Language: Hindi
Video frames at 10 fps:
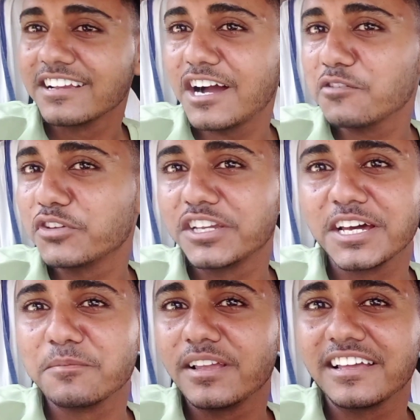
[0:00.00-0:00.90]
काफ़ी
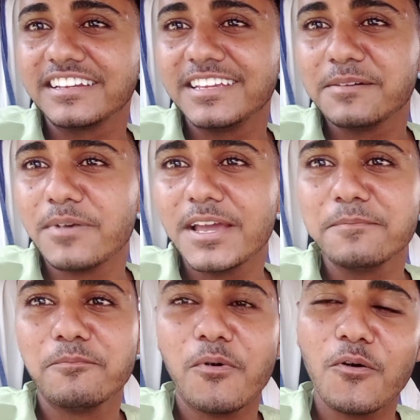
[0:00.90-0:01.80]
गर्मी लग रही है भाई
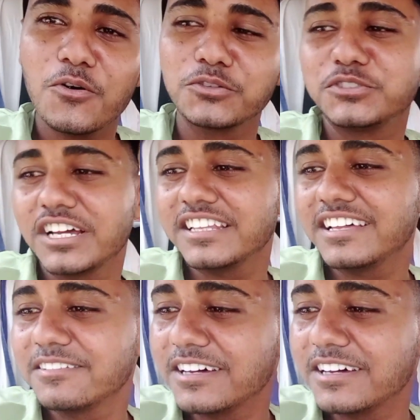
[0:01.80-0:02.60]
बहुत ज़्यादा